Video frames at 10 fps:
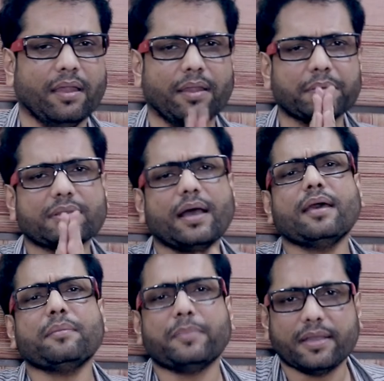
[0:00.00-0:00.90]

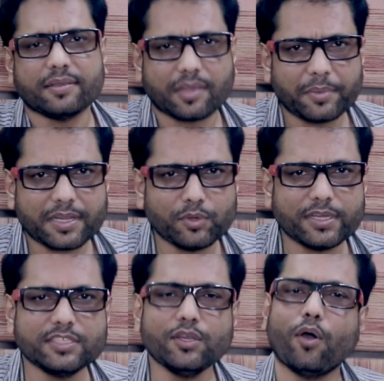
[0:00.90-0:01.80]
नमस्कार मैं समर के
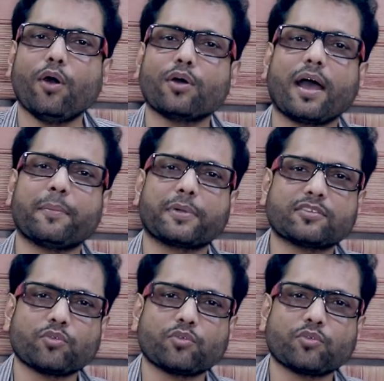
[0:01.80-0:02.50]
मुखर्जी और आपका